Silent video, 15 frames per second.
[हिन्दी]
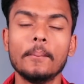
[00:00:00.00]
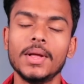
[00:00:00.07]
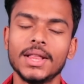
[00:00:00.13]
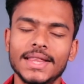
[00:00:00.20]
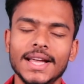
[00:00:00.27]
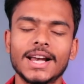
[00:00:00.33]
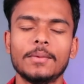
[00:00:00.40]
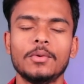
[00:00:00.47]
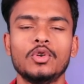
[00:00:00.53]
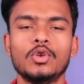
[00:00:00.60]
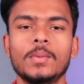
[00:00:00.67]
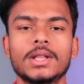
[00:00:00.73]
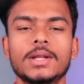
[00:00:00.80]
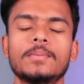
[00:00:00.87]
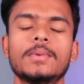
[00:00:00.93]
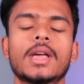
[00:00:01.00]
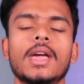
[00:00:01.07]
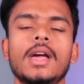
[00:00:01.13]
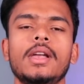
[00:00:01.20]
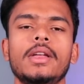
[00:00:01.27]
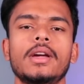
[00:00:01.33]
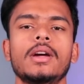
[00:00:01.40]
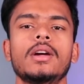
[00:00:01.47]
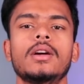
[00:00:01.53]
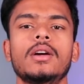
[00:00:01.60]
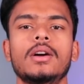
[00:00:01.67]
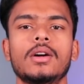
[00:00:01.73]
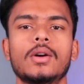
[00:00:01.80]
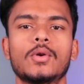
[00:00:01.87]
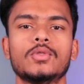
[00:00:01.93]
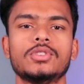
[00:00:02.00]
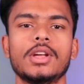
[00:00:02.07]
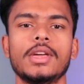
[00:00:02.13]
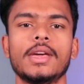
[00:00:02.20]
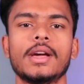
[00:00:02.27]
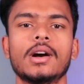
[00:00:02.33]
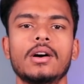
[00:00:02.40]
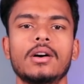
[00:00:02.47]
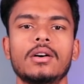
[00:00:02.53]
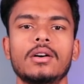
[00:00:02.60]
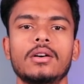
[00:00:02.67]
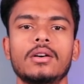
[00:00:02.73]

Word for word: मिलता अगले वीडियो में तब तक के लिए खुश रहिएगा